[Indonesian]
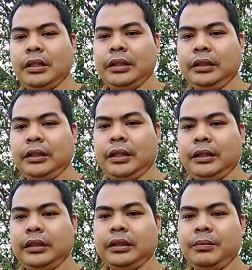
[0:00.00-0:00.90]
cita
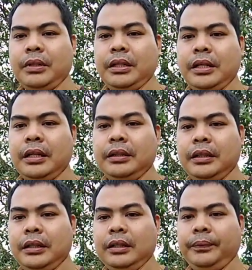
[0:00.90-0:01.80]
atas
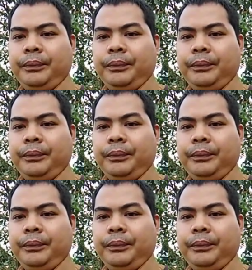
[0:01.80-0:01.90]
meninggalnya